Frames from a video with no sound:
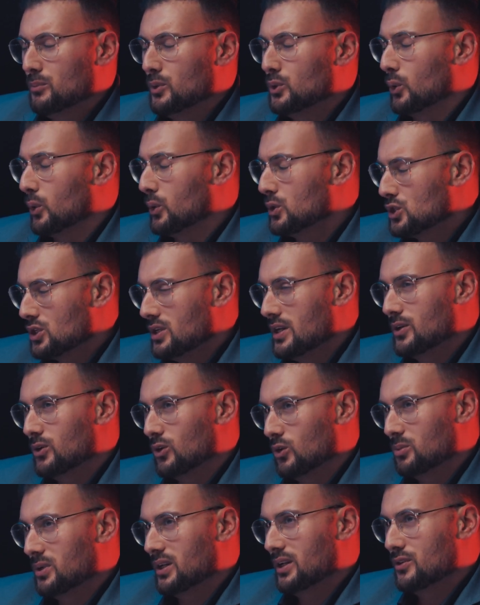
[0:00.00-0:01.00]
mit Rückschlägen
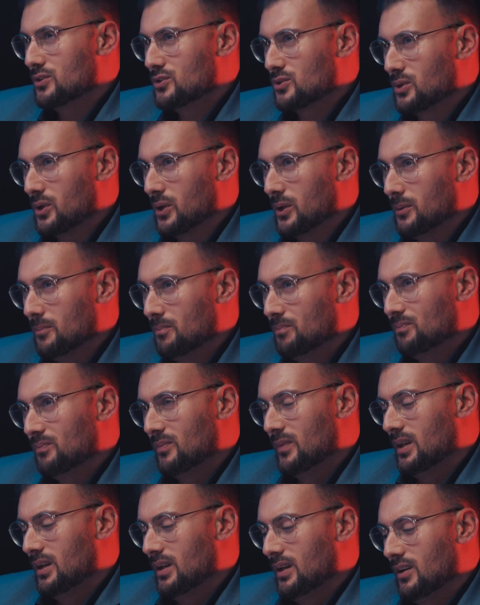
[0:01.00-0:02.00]
umgehen zu können
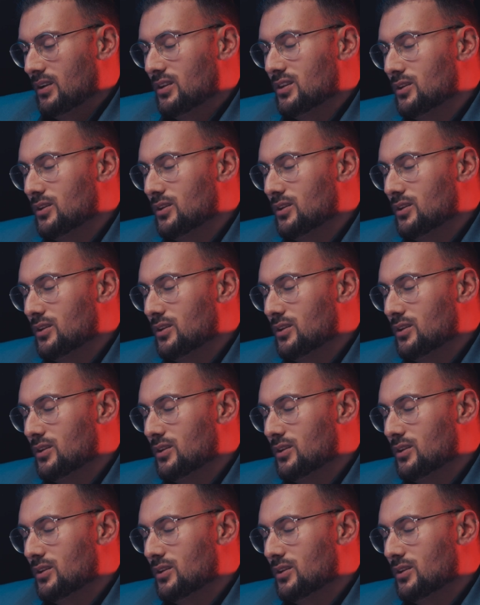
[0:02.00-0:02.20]
mhm.